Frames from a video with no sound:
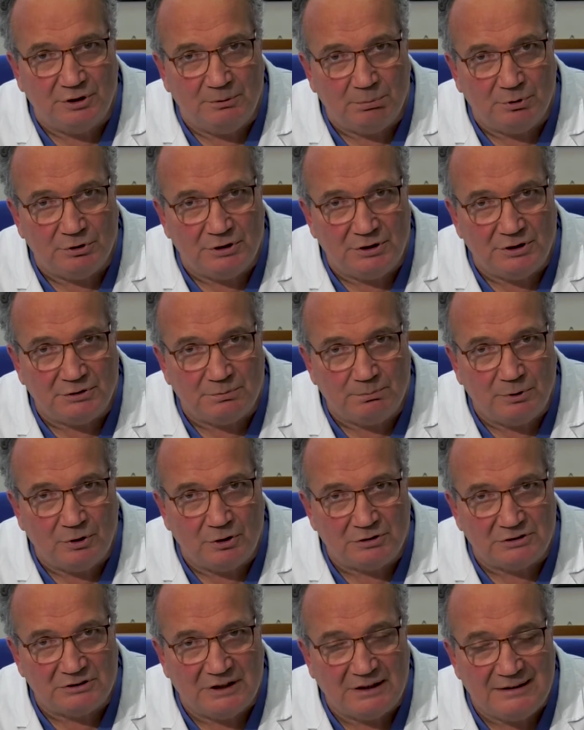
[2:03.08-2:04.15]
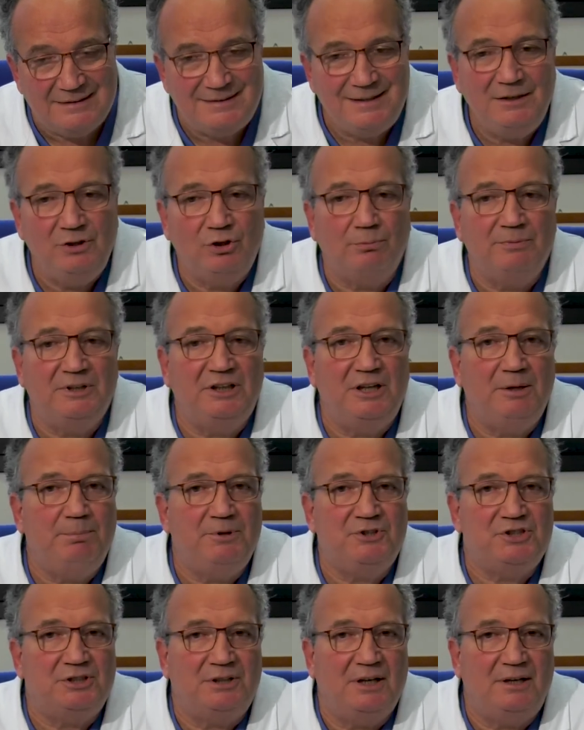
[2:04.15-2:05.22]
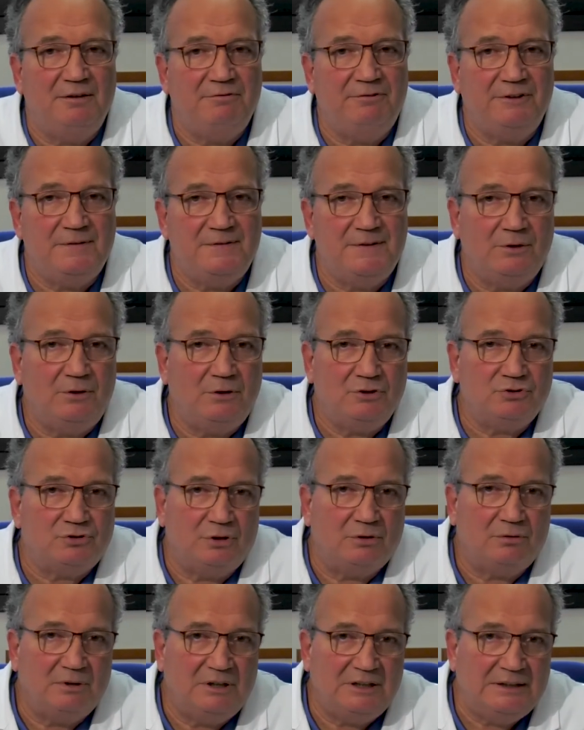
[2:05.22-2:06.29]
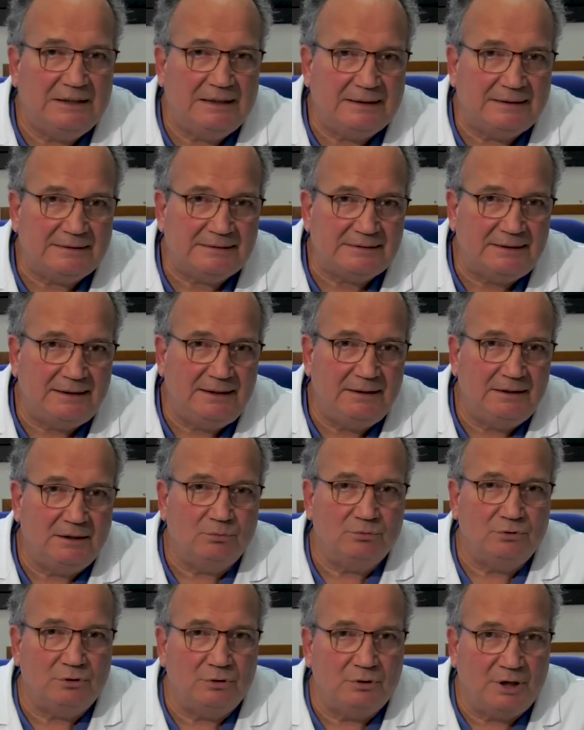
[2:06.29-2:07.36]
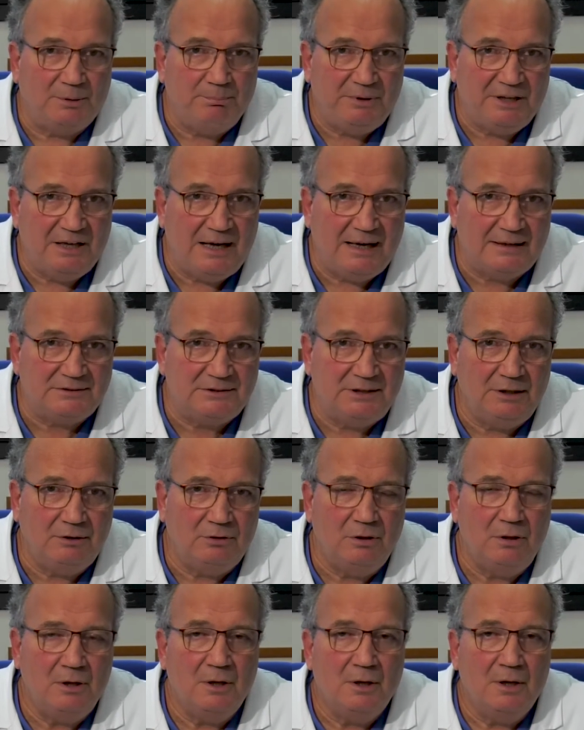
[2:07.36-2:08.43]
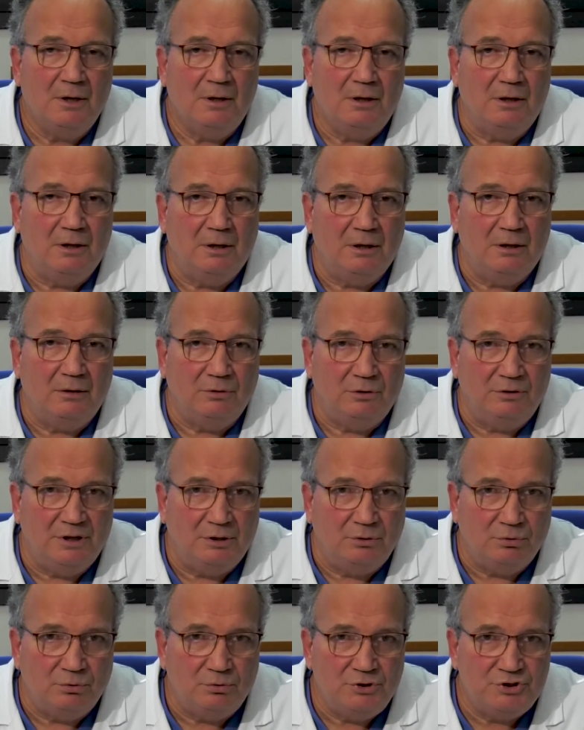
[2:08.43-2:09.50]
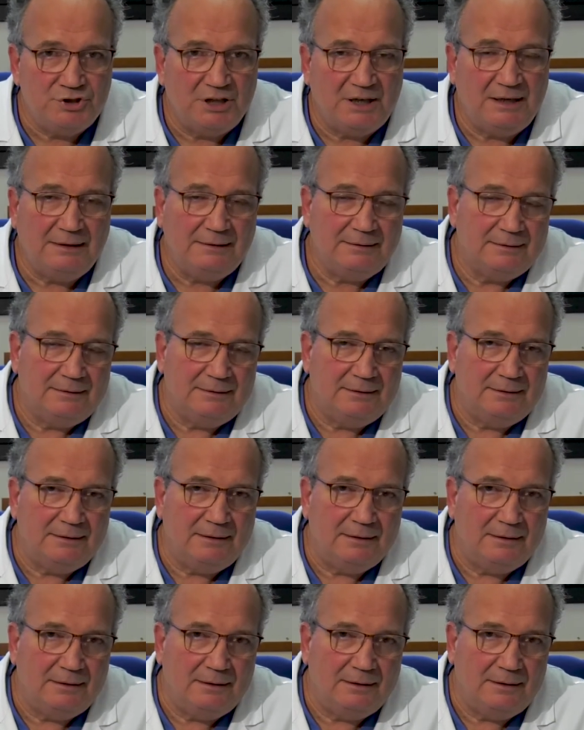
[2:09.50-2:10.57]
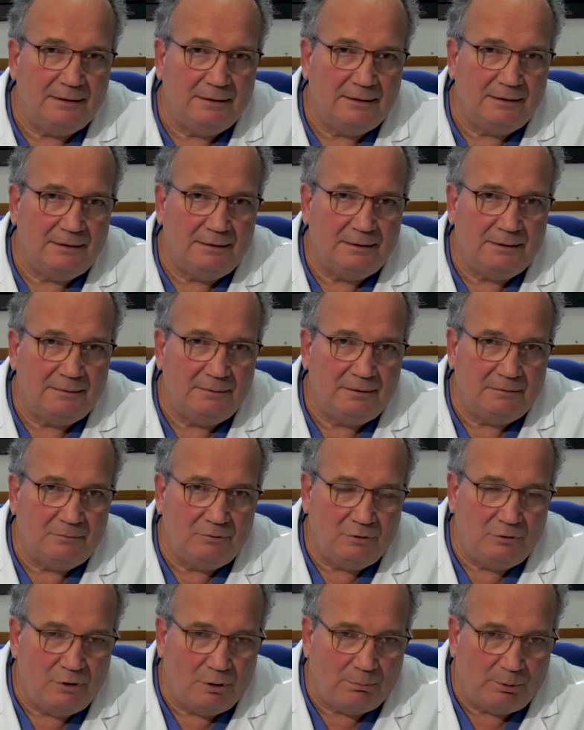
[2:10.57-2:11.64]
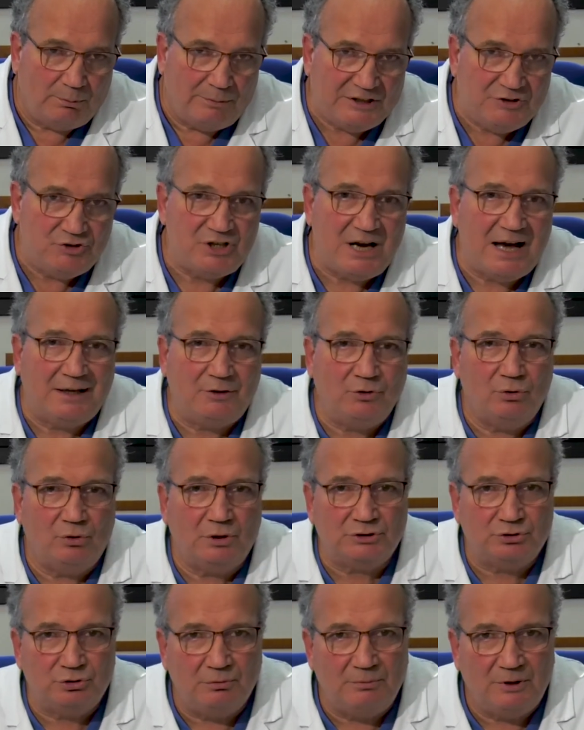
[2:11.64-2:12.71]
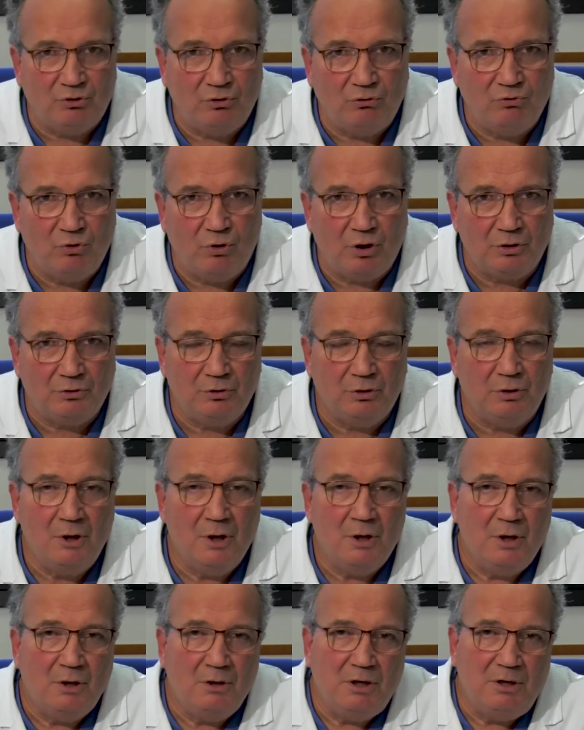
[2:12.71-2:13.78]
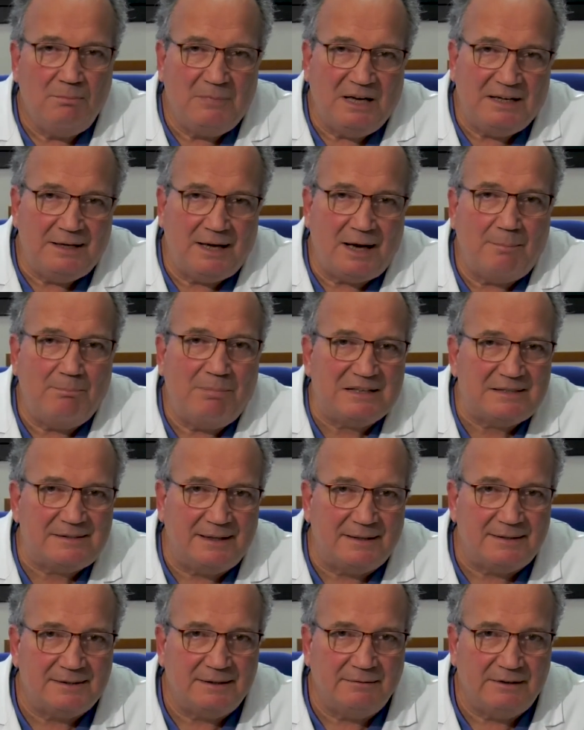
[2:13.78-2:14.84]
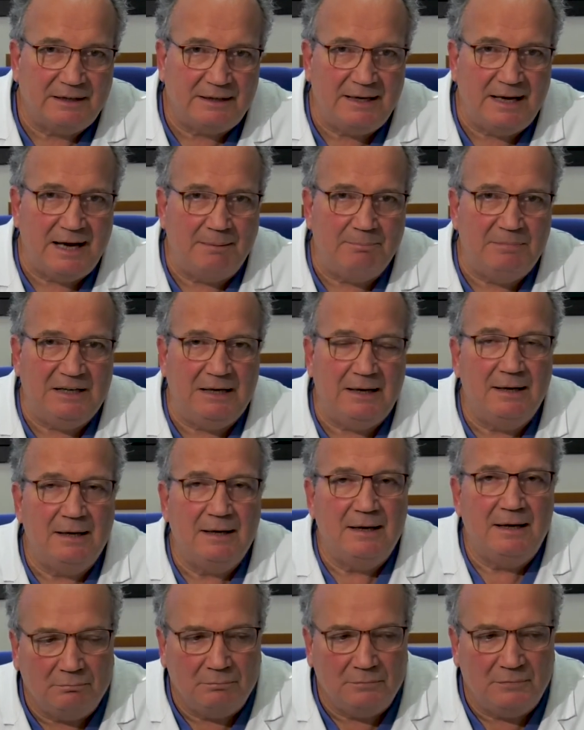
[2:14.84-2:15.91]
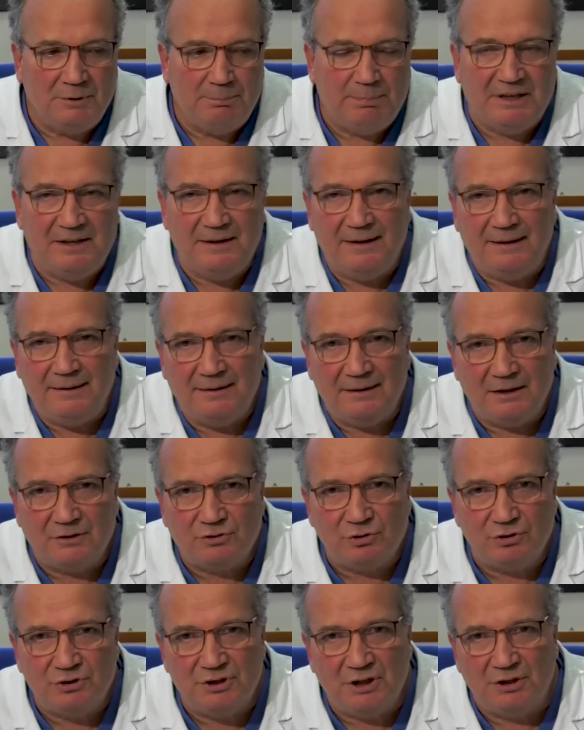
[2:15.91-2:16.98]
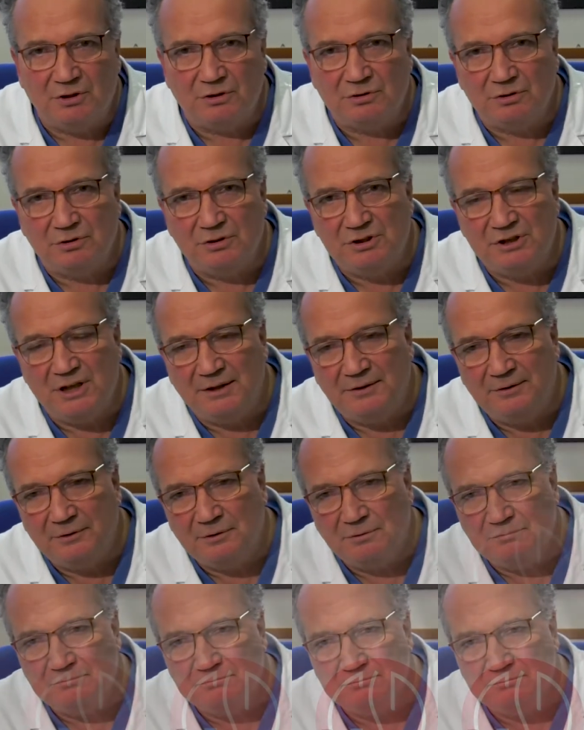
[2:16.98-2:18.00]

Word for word: tipo di risposta. I sintomi tipici dell'infezione sono quelli della gastrite, un dolore epigastrico, eh, dell'ulcera, eh, eh, eh, dopo mangiato a stomaco vuoto, in maniera abbastanza variabile, dipendente da soggetto a soggetto.